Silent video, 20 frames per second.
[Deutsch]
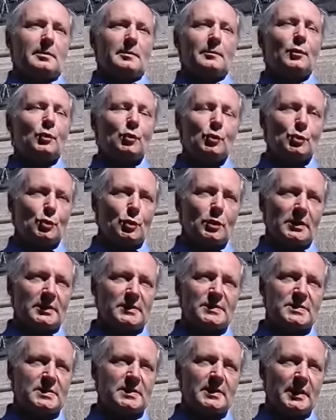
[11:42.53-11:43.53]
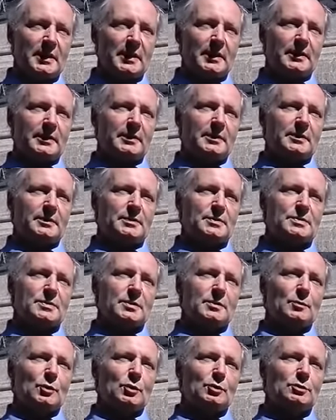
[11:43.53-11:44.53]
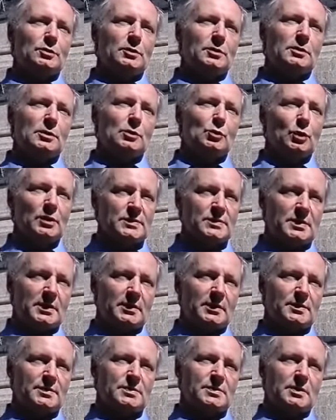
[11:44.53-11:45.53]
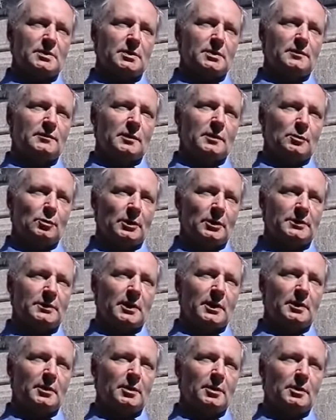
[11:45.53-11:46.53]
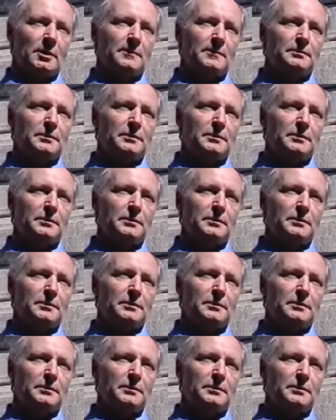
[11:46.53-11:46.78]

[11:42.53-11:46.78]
Bruno als Lehrer ist im Grunde die Ursache seiner Verurteilung.